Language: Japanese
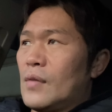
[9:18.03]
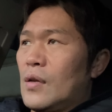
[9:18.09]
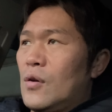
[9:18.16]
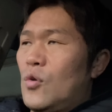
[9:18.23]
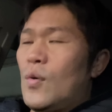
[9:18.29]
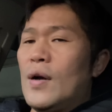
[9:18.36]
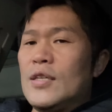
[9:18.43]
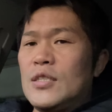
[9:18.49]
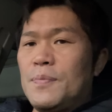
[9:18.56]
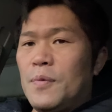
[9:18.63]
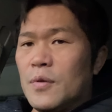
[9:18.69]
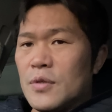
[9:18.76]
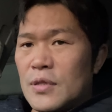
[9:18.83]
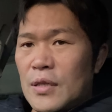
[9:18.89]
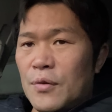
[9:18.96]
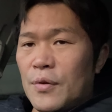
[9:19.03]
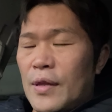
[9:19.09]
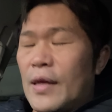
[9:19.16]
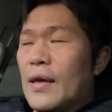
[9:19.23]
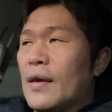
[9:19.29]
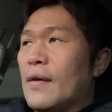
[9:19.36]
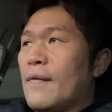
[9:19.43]
怖いスポーツなので、
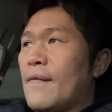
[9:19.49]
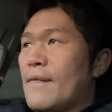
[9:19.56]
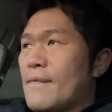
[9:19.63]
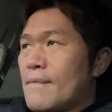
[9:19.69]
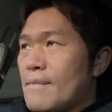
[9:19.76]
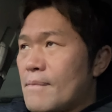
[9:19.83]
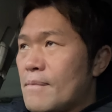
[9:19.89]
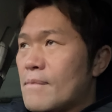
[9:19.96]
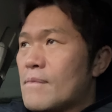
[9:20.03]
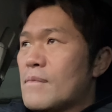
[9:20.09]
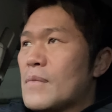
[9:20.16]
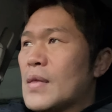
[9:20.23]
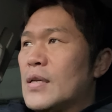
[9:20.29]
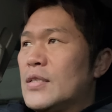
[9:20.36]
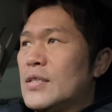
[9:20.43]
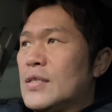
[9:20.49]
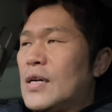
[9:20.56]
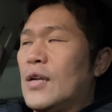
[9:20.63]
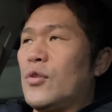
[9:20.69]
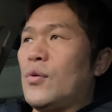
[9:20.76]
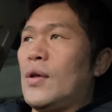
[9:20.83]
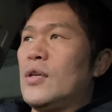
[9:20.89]
しっか
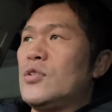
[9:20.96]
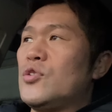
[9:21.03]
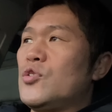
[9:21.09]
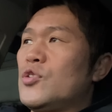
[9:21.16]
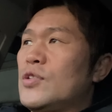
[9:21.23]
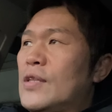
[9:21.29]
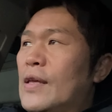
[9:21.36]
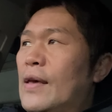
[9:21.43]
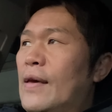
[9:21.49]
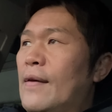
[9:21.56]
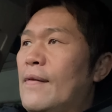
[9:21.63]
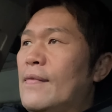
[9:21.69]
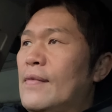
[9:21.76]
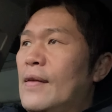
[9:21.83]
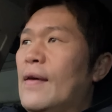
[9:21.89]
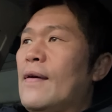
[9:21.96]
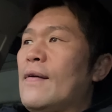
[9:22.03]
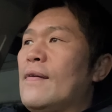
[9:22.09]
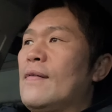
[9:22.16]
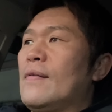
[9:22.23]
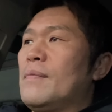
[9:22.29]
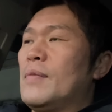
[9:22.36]
りと練習して、ね、
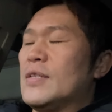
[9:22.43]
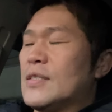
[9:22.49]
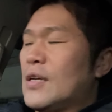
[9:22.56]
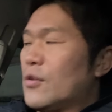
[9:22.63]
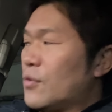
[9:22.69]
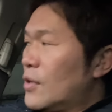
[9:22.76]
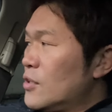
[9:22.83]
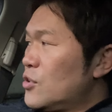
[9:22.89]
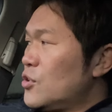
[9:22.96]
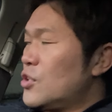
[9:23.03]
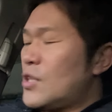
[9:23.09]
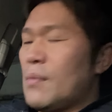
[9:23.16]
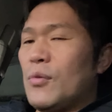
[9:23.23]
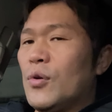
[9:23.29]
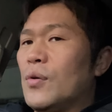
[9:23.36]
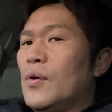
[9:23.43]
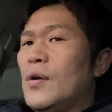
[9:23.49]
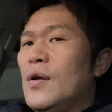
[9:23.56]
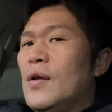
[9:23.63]
まあ、しっかりと練習しても、